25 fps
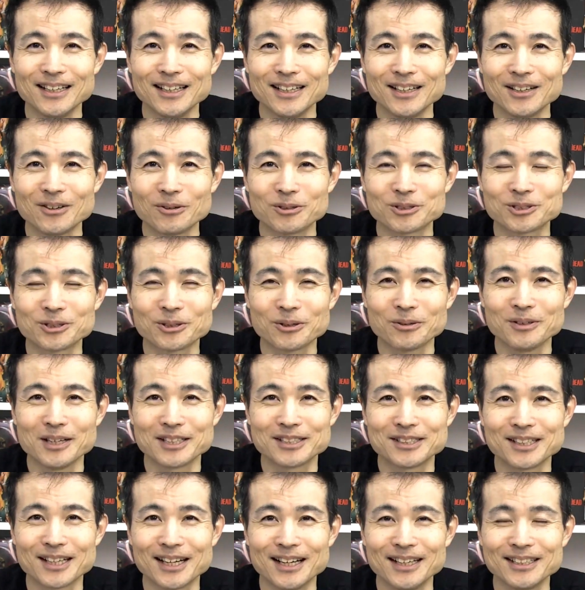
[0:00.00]
恐れをなし
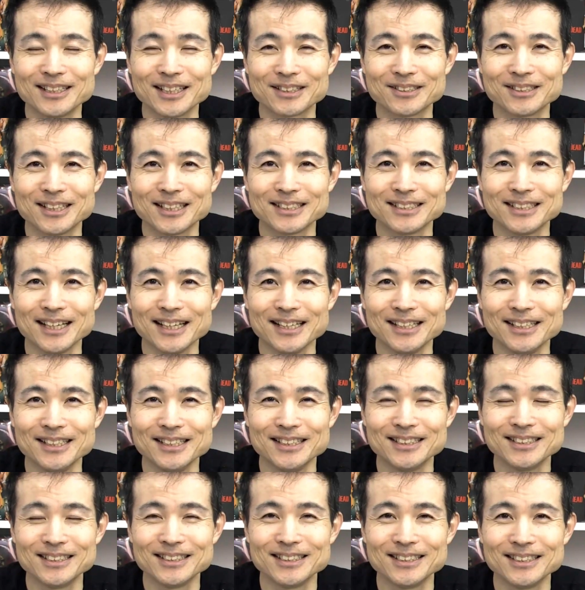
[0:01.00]
て観客が全員
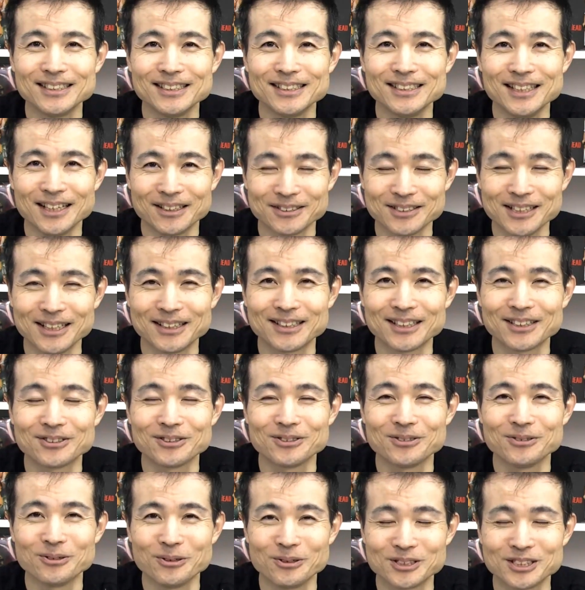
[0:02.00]
亡くなっ
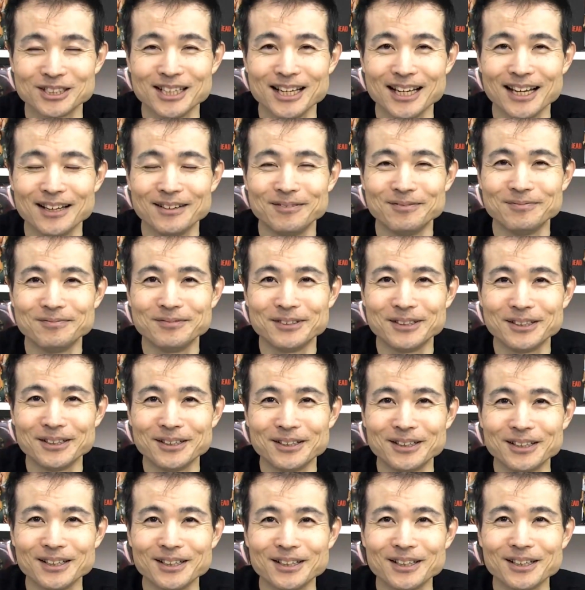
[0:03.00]
たと
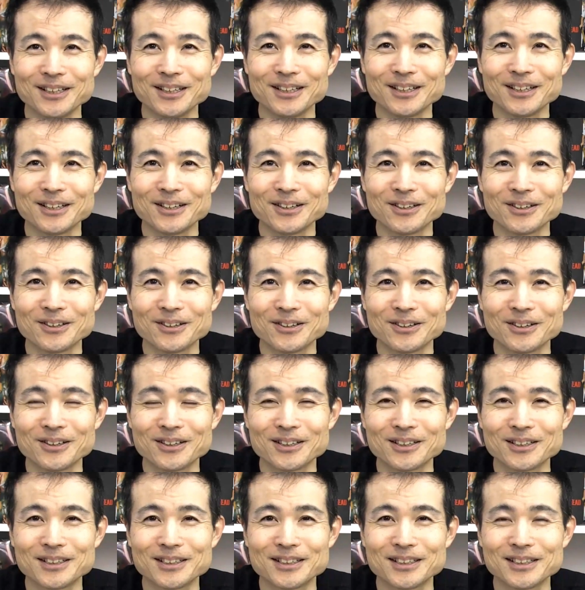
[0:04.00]
いうオチ
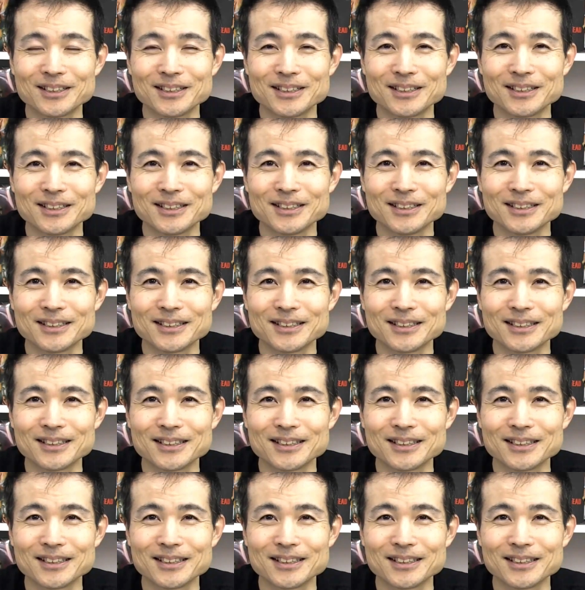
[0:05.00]
で。Day of the Deadっ